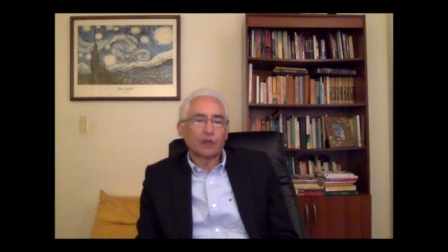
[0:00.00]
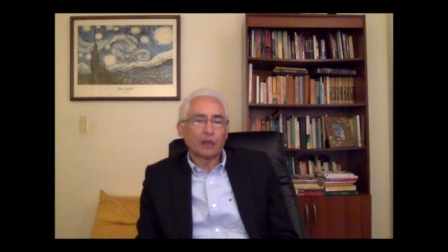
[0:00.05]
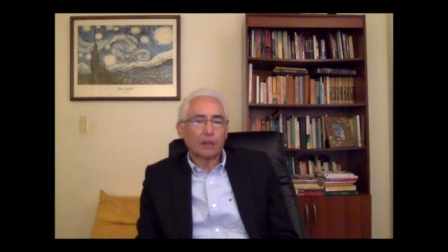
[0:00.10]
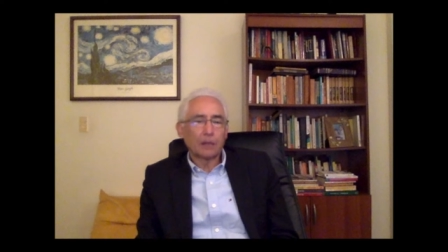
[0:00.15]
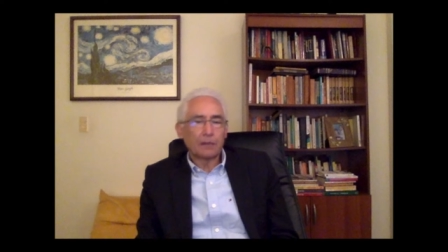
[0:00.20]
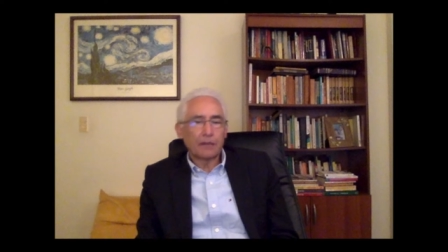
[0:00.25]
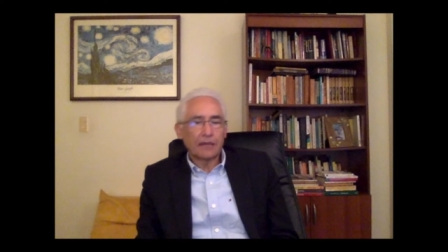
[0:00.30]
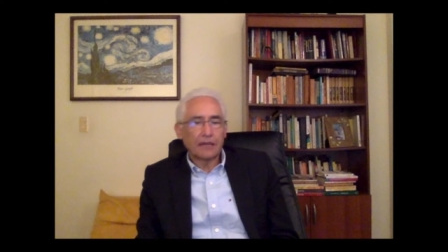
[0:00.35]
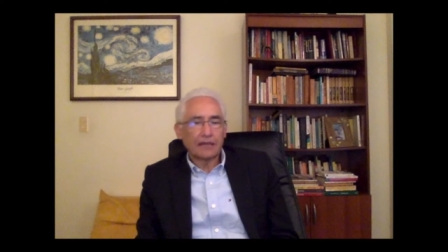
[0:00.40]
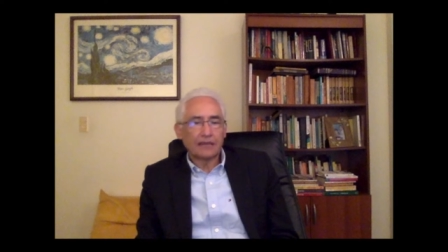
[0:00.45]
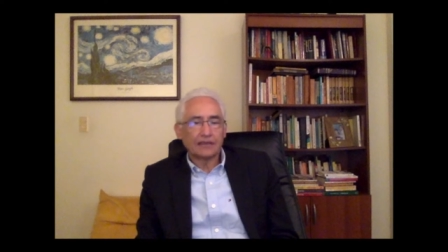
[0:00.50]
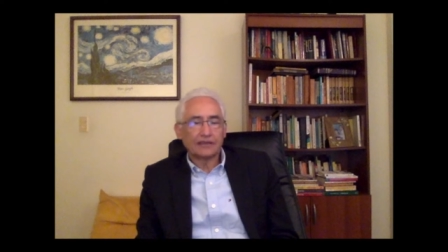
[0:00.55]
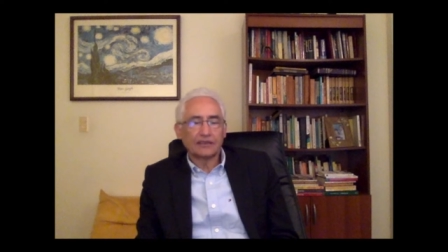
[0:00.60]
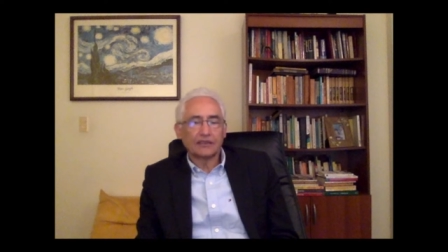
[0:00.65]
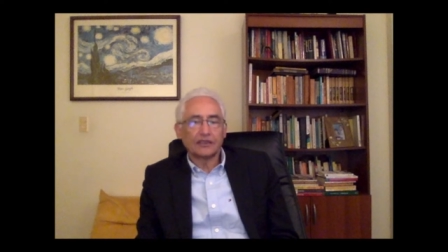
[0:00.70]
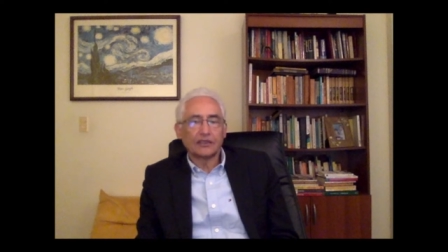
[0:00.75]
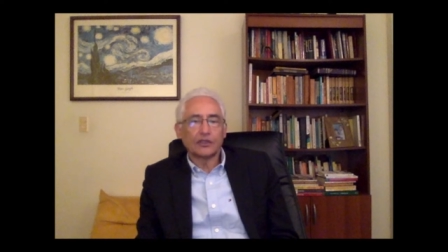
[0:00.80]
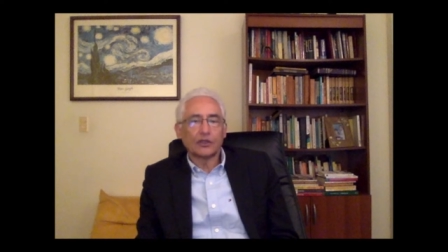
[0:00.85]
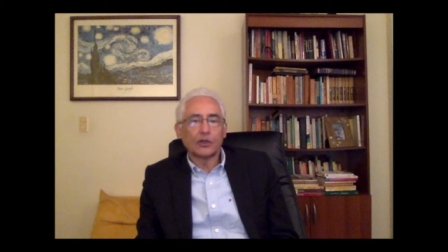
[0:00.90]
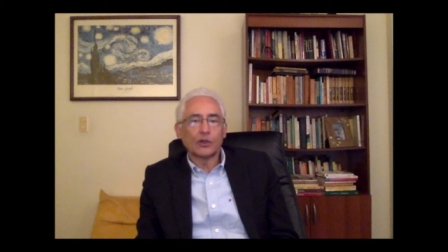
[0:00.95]
la
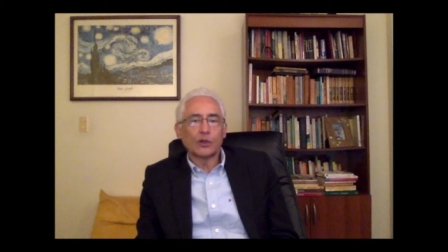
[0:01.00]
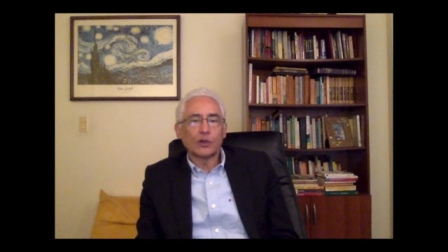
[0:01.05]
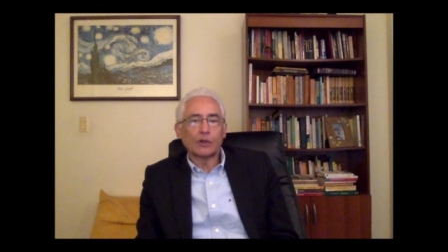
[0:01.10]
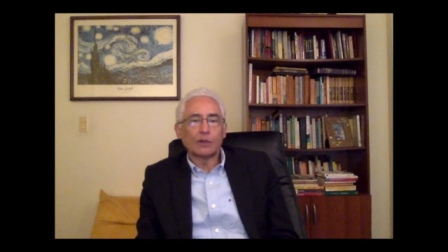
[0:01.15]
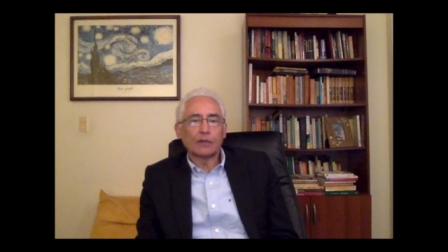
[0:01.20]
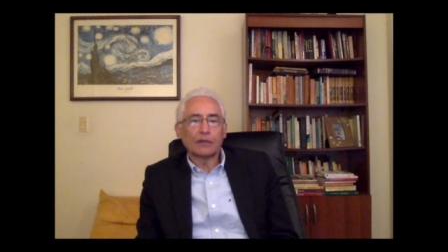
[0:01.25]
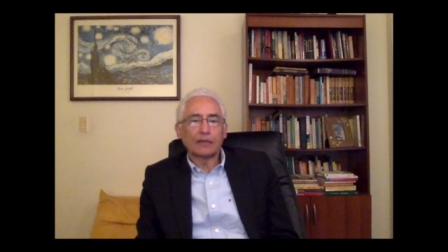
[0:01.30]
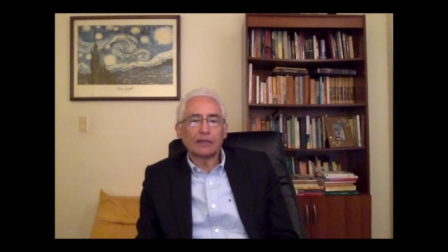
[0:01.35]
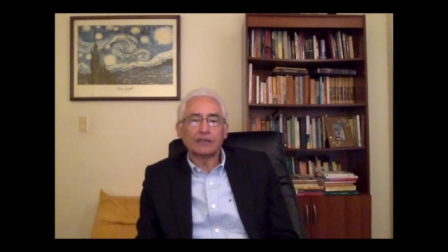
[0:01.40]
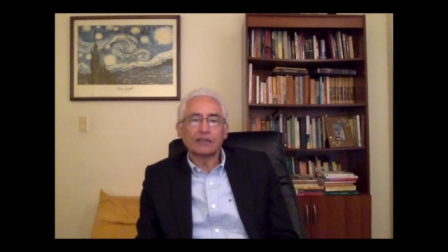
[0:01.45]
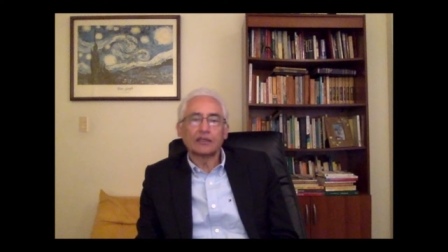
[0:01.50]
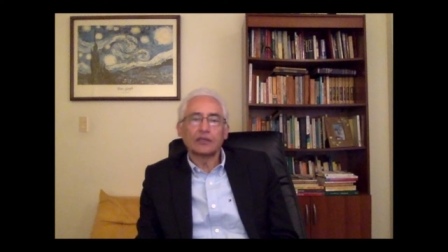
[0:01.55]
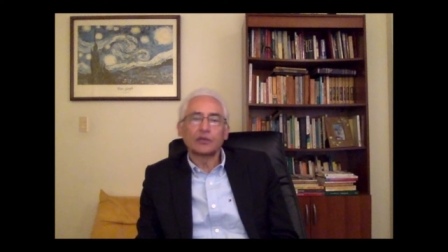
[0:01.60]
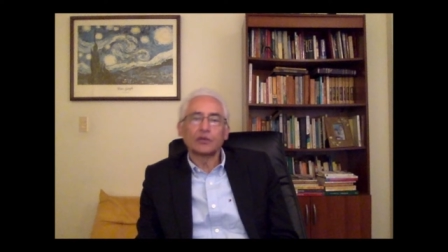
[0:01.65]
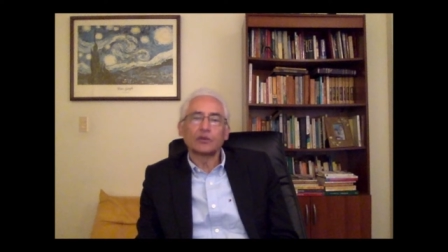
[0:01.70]
Paz Nova Paz de la